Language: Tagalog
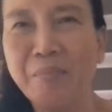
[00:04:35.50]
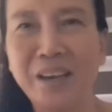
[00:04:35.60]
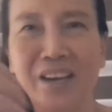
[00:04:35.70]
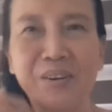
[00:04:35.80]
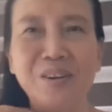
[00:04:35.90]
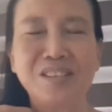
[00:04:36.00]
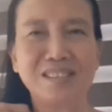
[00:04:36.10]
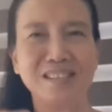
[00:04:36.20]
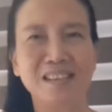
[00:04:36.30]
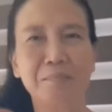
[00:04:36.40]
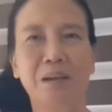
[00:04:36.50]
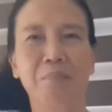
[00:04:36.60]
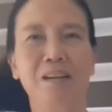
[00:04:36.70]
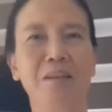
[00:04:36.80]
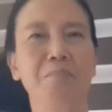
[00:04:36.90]
Pero still,
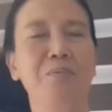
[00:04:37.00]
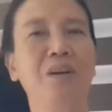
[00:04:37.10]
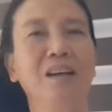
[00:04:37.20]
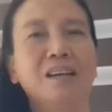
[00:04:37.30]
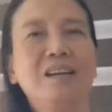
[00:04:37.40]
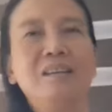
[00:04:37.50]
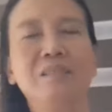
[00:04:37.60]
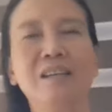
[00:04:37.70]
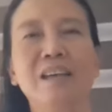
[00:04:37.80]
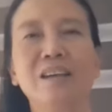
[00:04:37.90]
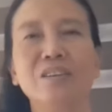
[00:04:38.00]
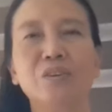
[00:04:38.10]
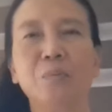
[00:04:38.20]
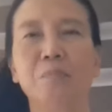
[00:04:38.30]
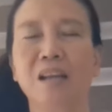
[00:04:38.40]
pag black po ang hair
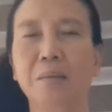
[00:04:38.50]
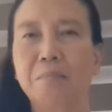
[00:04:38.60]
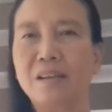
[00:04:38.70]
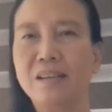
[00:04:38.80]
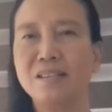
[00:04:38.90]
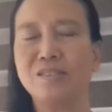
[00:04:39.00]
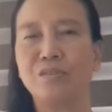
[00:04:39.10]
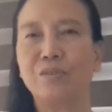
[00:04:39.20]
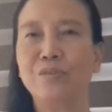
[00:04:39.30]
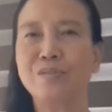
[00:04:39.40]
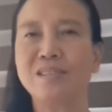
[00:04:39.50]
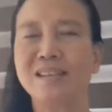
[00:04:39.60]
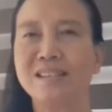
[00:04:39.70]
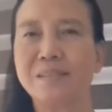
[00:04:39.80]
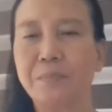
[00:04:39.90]
nyo, black pa rin. So,
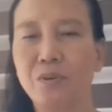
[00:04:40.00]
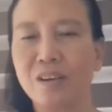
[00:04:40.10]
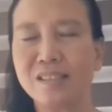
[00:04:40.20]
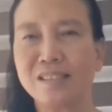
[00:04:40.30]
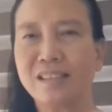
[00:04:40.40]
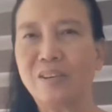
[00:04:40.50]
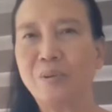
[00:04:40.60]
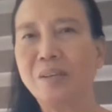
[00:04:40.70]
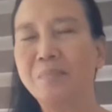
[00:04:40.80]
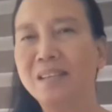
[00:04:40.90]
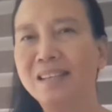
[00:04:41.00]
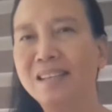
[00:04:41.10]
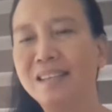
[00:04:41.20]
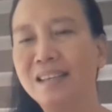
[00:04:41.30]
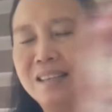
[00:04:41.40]
useless po kasi dalawa yung
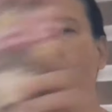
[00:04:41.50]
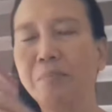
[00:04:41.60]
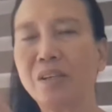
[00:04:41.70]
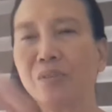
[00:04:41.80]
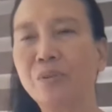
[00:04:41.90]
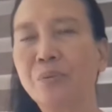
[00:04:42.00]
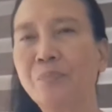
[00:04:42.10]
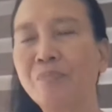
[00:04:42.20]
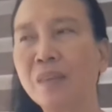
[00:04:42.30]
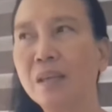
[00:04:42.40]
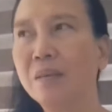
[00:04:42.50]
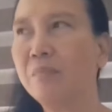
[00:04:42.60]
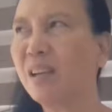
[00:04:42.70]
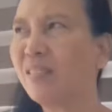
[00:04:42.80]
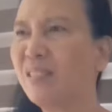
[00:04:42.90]
binili natin. Pero yung
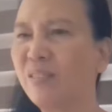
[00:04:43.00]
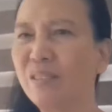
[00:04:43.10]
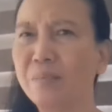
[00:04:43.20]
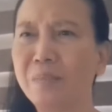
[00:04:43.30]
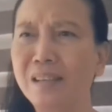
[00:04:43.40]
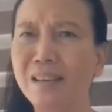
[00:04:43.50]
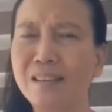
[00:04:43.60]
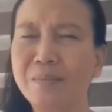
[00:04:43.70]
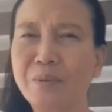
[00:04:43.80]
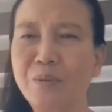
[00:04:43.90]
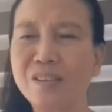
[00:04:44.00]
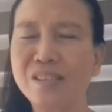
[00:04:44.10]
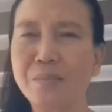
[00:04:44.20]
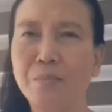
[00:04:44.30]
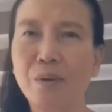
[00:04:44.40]
meron akong nabili, alam ko
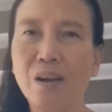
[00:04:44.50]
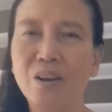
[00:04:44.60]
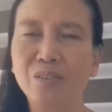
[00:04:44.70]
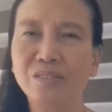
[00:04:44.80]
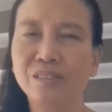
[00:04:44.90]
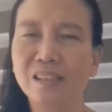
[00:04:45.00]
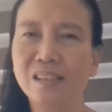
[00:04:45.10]
kasi brown.